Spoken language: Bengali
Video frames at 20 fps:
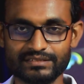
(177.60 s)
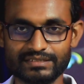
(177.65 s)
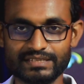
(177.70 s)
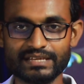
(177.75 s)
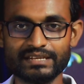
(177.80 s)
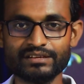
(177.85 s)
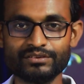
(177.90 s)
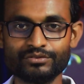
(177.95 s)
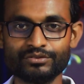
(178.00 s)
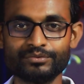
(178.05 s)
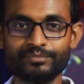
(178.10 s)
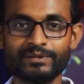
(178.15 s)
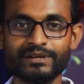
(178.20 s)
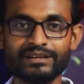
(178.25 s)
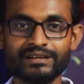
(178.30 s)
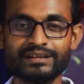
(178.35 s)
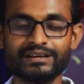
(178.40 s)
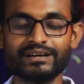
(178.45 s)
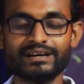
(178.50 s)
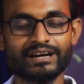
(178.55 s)
দেরি করবেন
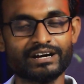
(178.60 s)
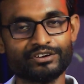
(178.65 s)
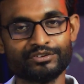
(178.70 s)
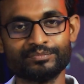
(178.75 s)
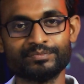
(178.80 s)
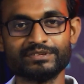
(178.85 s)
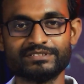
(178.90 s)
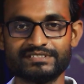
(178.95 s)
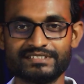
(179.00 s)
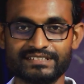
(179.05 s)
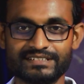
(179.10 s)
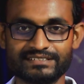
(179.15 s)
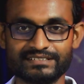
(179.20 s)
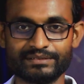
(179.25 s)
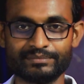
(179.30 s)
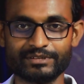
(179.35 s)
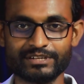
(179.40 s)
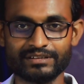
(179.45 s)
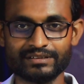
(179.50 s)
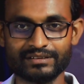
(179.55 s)
আরও পিছিয়ে
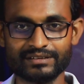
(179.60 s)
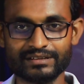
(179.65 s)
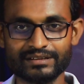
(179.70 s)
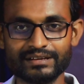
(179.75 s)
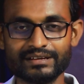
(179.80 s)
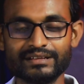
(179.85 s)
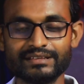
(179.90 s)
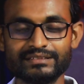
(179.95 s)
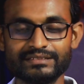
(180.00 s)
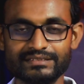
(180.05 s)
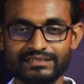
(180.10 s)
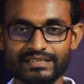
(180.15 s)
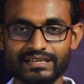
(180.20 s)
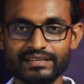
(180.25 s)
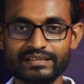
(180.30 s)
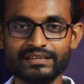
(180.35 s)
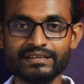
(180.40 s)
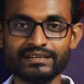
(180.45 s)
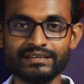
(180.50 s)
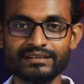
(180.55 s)
যাবেন
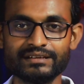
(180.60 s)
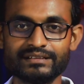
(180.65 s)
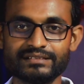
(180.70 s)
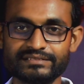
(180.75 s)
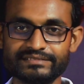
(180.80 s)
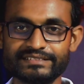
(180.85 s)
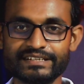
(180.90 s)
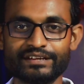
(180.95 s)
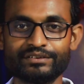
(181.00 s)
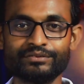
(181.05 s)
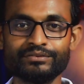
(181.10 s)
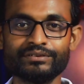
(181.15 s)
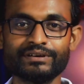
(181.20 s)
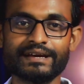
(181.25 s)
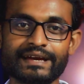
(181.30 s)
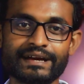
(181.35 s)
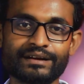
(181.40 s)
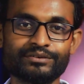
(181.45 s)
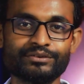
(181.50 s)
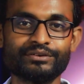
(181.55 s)
দেরি যেন
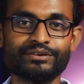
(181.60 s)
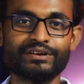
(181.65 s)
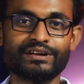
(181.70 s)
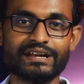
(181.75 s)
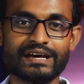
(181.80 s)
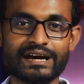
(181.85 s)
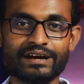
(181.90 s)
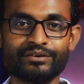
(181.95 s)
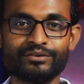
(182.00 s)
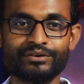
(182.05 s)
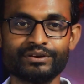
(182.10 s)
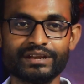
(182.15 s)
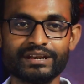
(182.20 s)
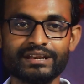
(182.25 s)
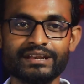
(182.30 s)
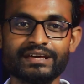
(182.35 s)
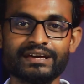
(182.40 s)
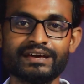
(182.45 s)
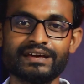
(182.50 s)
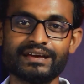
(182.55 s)
এখন না করেন
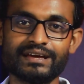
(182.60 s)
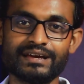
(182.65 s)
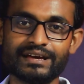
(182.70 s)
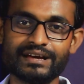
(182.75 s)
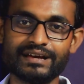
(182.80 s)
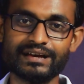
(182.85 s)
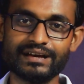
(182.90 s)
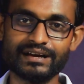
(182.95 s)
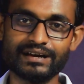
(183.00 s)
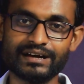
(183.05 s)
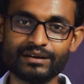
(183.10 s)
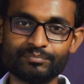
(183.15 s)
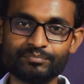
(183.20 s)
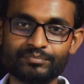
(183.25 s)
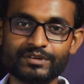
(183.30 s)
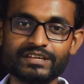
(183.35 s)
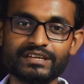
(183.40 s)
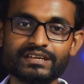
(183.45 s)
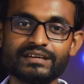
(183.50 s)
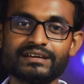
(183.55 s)

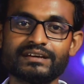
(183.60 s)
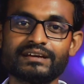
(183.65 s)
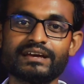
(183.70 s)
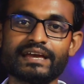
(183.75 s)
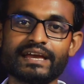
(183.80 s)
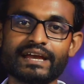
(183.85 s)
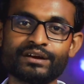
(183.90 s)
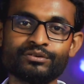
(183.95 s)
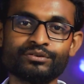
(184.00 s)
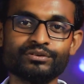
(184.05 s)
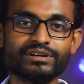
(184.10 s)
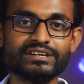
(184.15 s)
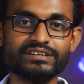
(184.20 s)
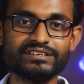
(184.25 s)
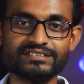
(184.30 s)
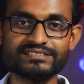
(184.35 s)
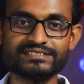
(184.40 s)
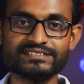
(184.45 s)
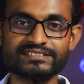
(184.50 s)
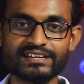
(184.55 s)
আপনি এখনই
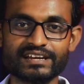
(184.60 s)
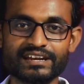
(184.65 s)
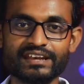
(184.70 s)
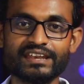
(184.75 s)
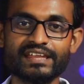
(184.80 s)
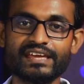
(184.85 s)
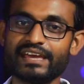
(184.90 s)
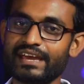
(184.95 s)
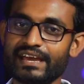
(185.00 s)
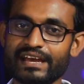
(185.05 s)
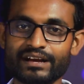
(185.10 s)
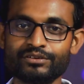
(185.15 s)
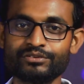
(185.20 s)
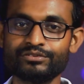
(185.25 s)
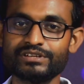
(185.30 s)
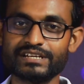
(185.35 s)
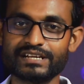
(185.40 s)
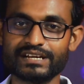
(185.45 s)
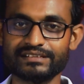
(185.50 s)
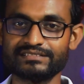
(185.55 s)
ডিসিশান নিয়ে
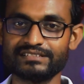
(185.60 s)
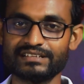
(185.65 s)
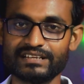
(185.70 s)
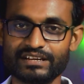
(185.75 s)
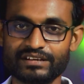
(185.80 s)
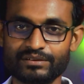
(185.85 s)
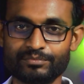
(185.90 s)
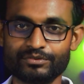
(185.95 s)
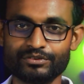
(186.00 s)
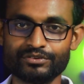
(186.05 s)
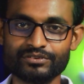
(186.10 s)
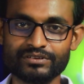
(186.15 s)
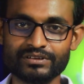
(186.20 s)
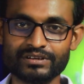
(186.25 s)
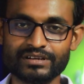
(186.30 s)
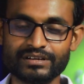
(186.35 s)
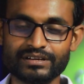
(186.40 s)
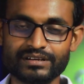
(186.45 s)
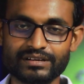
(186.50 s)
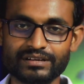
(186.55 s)
এখনই কাজে লেগে পড়ুন
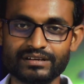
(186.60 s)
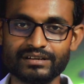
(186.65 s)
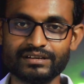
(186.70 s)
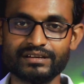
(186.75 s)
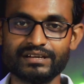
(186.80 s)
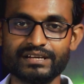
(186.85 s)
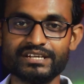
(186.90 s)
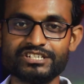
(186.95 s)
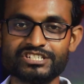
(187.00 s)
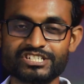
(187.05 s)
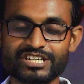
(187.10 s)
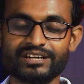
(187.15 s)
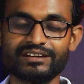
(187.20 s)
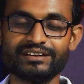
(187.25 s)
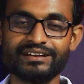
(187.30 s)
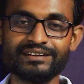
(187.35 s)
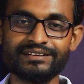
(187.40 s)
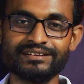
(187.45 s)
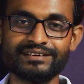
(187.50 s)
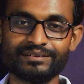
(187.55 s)

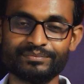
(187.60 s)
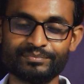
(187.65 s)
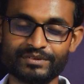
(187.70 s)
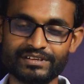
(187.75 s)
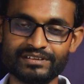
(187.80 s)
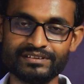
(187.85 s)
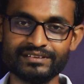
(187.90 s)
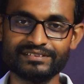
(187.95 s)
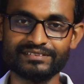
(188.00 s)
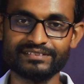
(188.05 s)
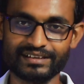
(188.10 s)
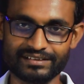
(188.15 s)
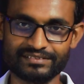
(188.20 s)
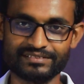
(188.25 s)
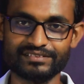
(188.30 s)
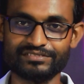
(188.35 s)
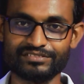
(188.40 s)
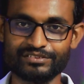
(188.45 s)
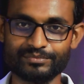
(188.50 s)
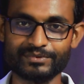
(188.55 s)
ইনশাল্লাহ আপনি
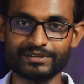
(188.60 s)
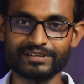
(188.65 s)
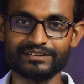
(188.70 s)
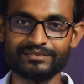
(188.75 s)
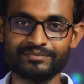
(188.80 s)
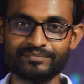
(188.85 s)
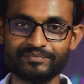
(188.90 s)
সাকসেস হবেন